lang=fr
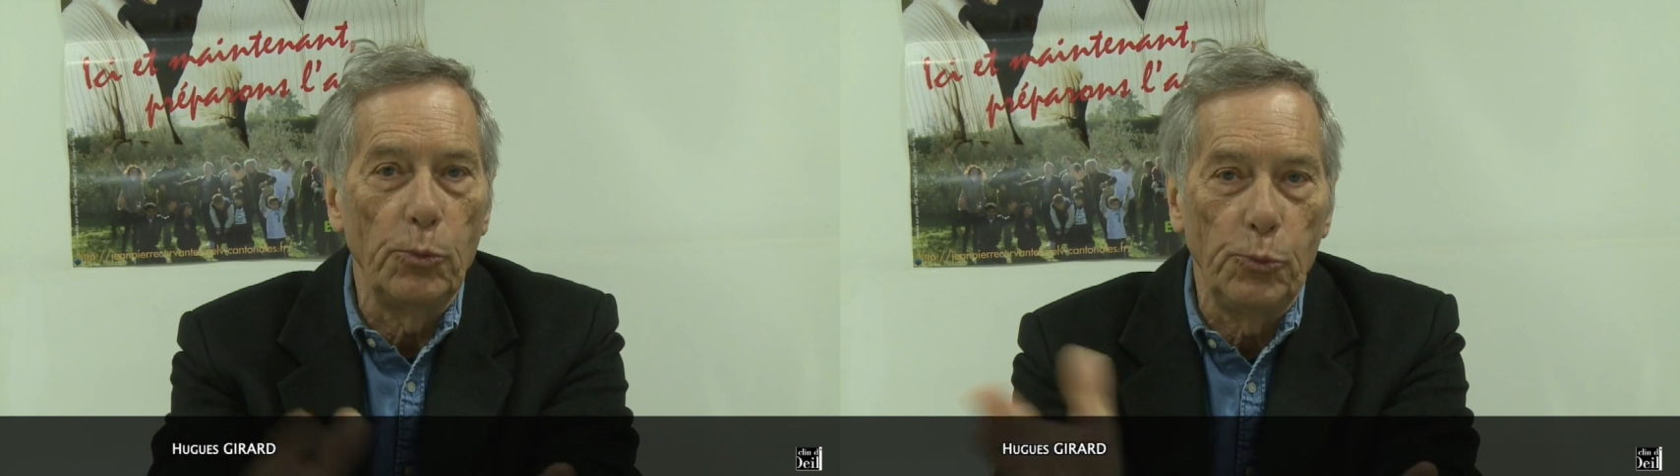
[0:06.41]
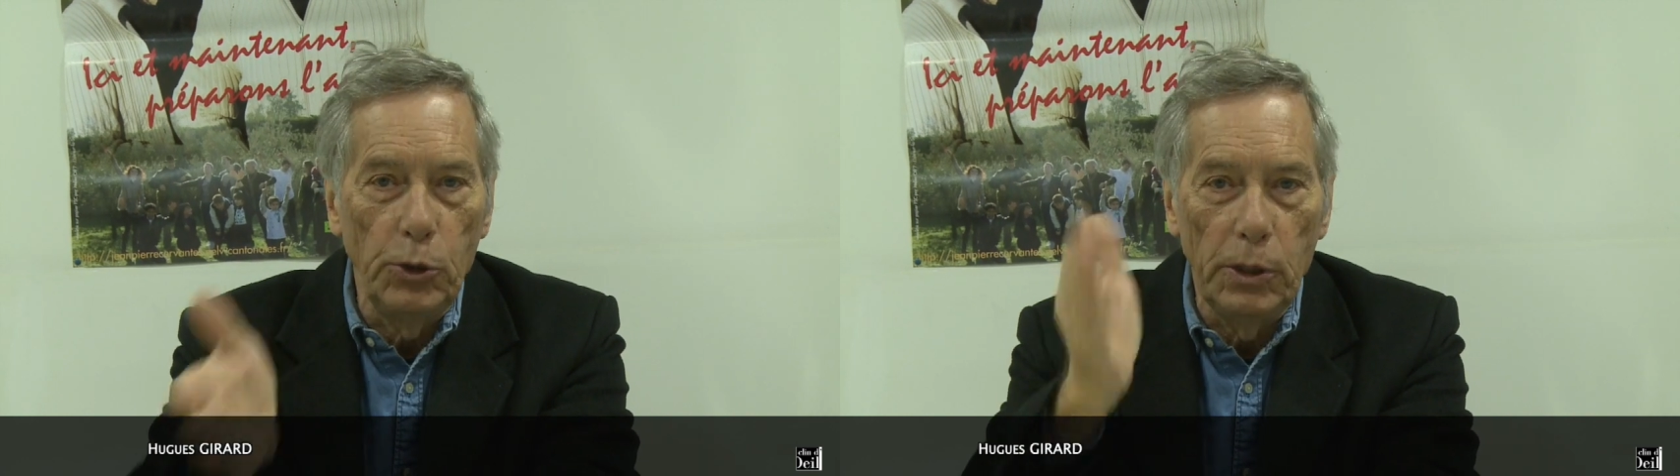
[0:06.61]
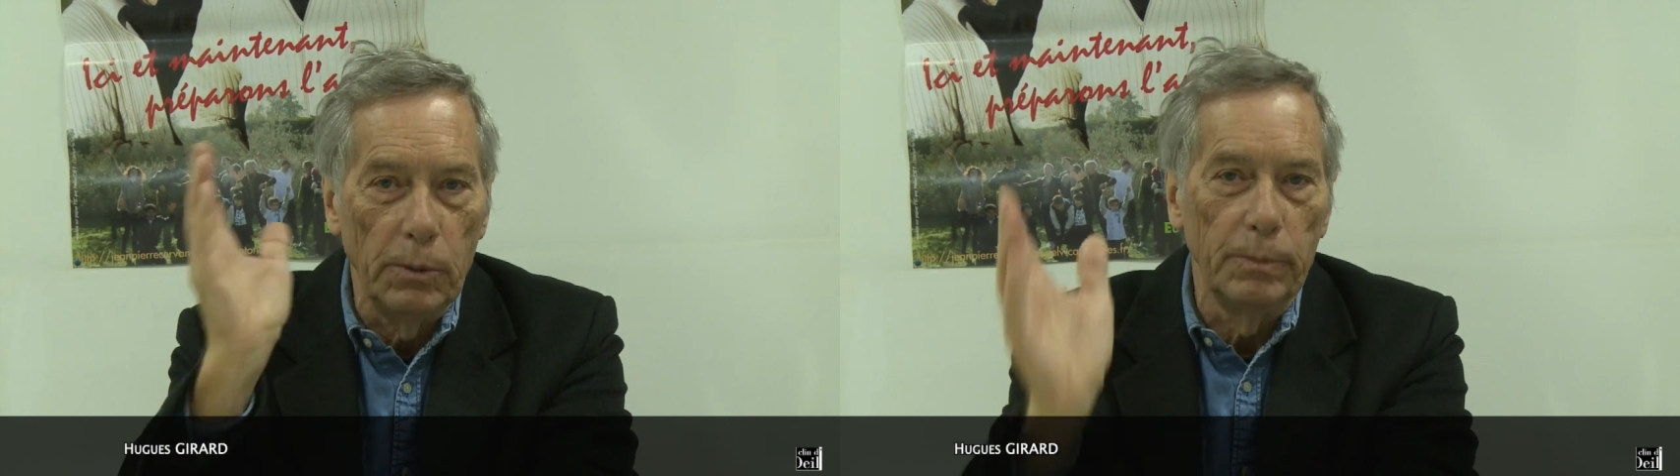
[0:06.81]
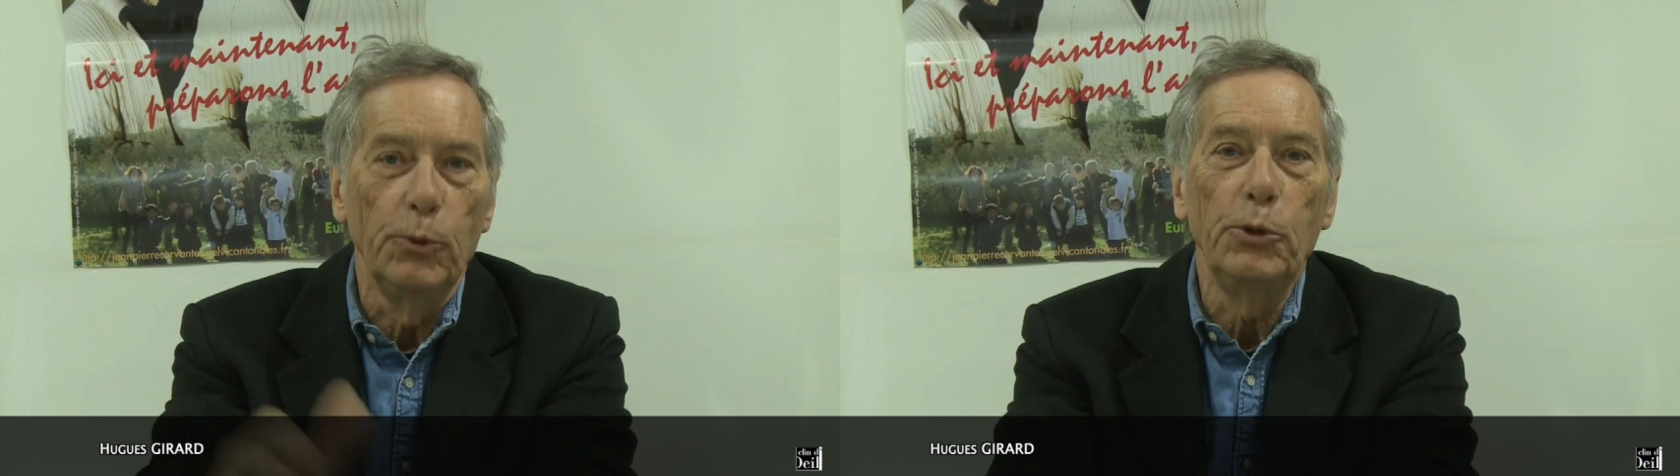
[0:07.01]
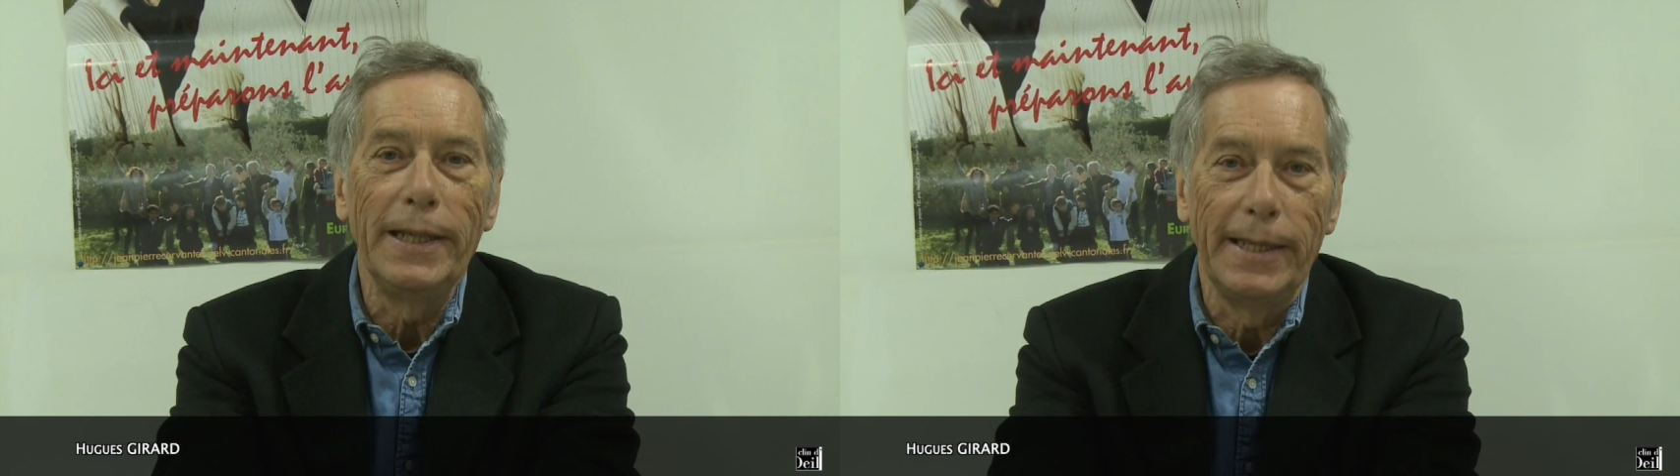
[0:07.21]
depuis
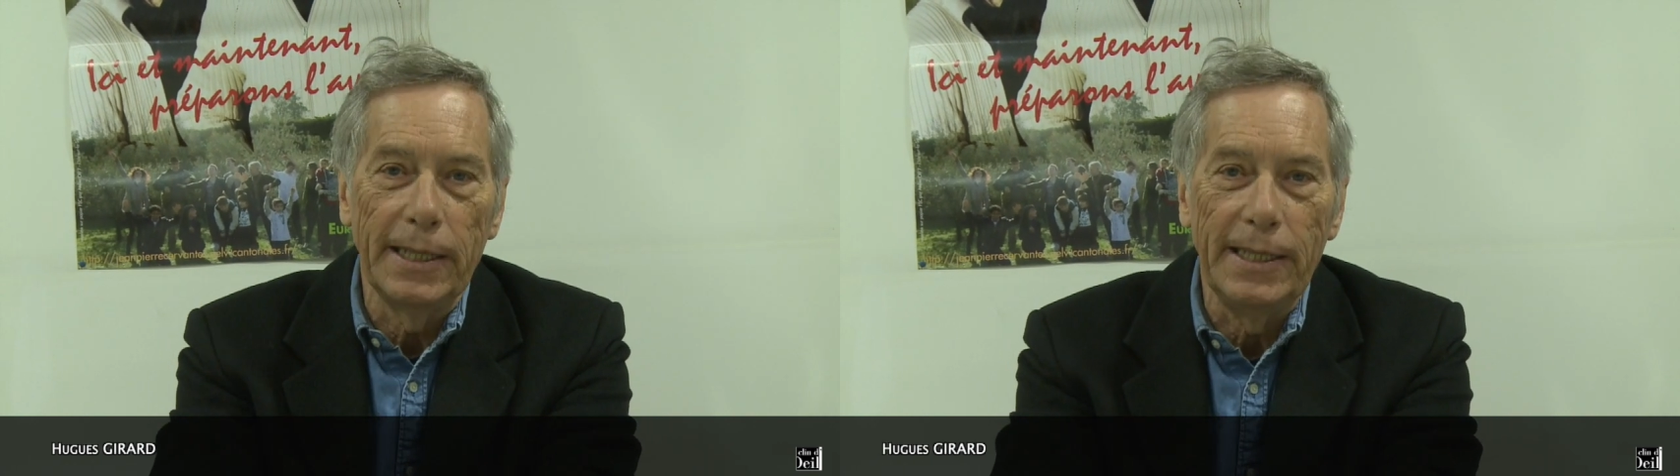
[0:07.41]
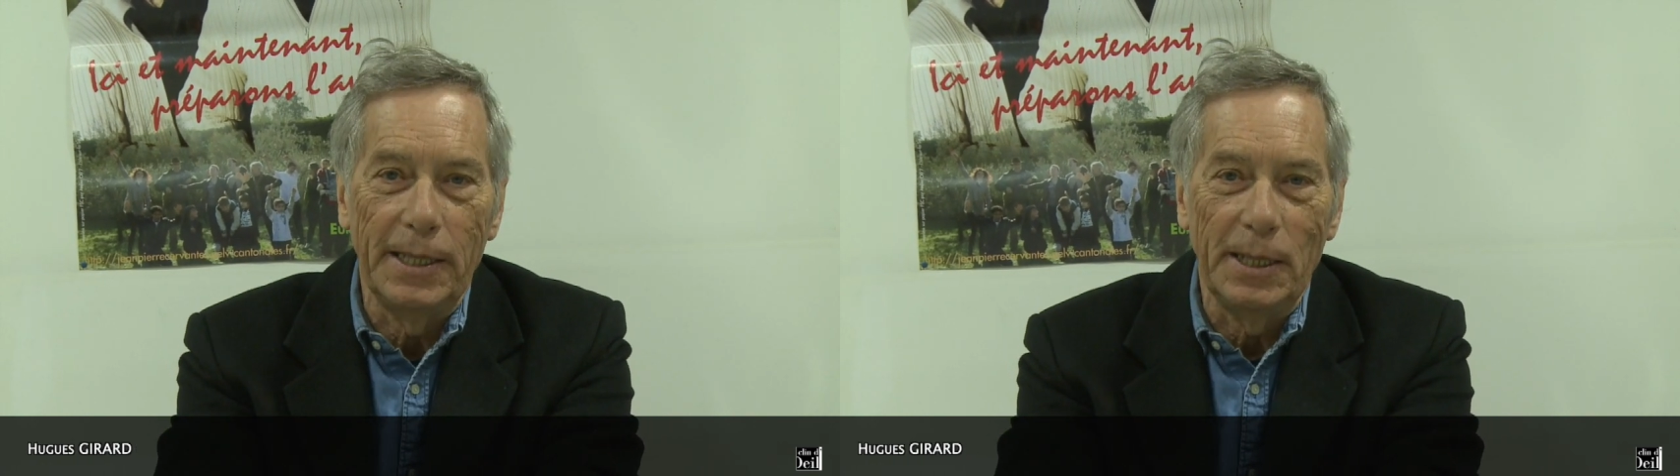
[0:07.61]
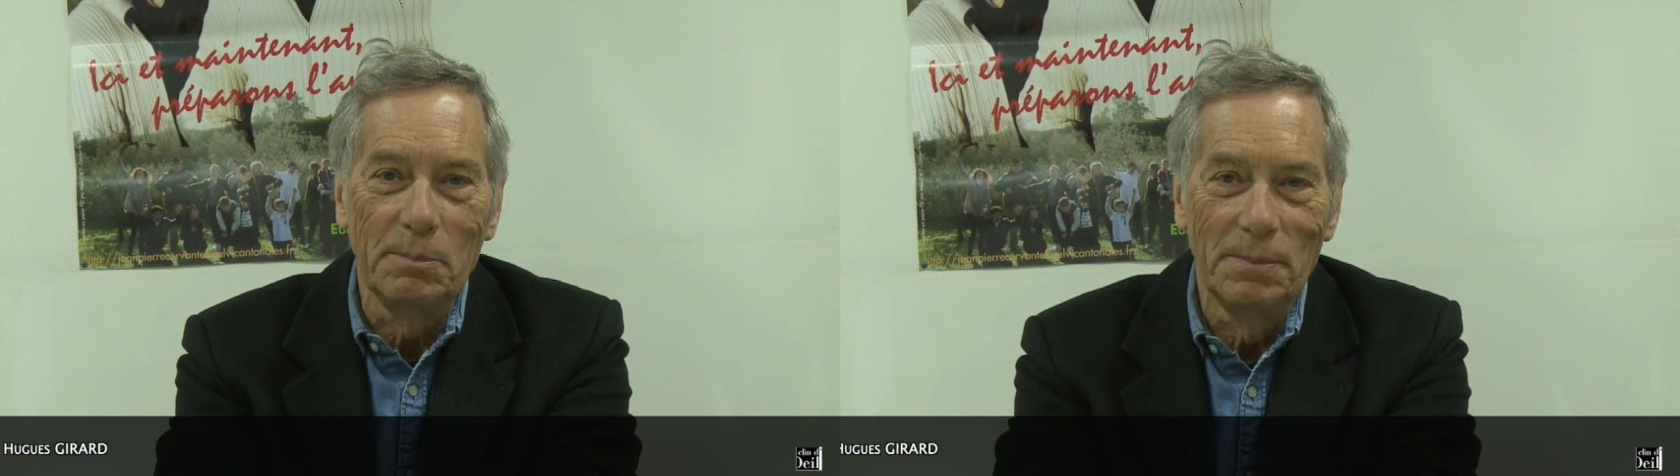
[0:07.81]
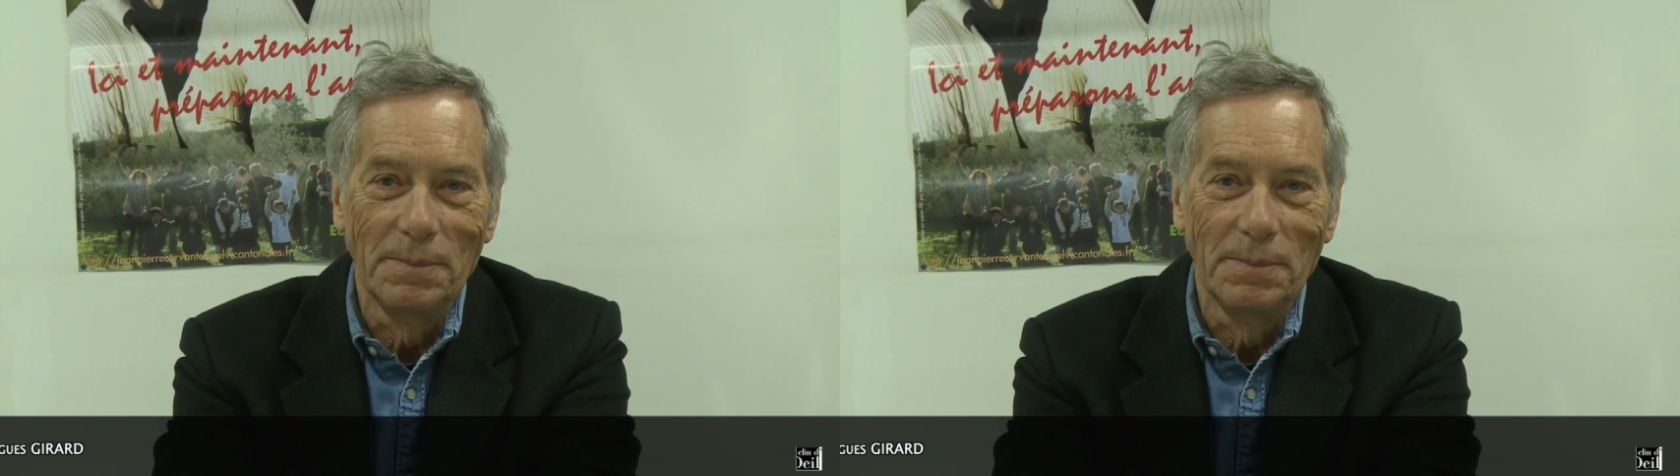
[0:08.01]
une éternité.